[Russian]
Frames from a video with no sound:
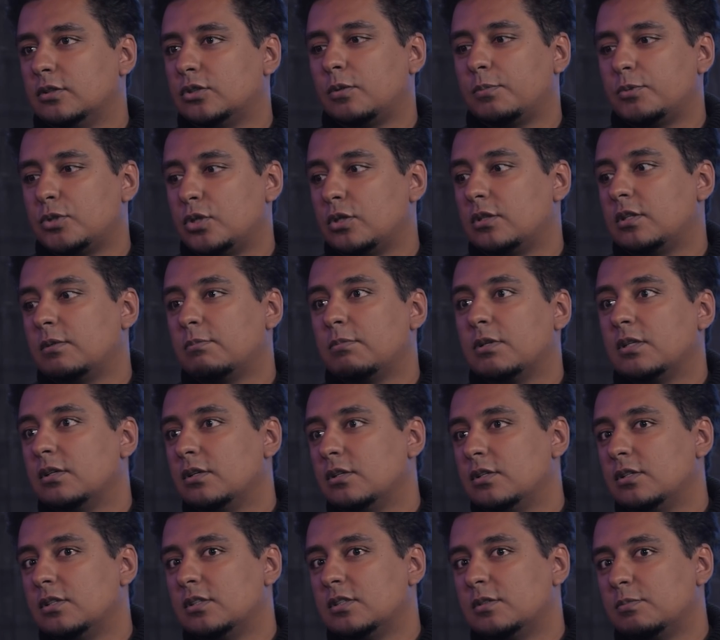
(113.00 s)
чтобы все это было
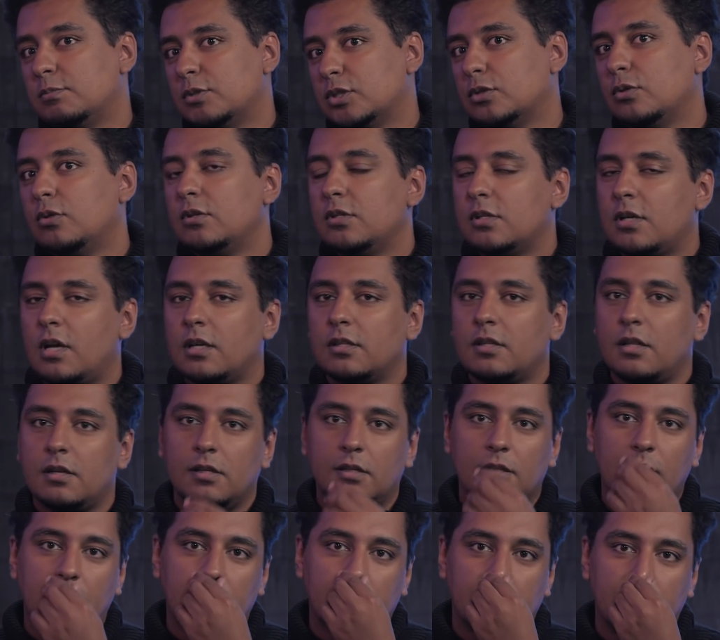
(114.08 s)
и смешно, и как-то
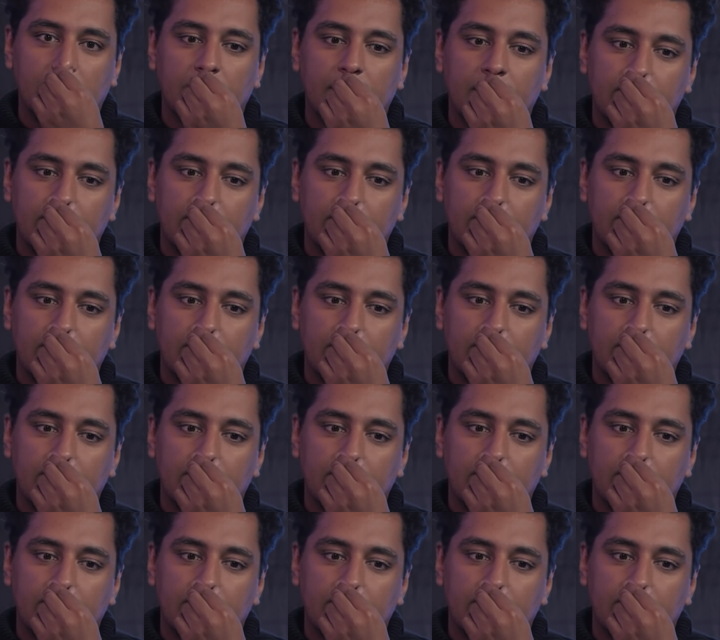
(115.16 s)
оригинально.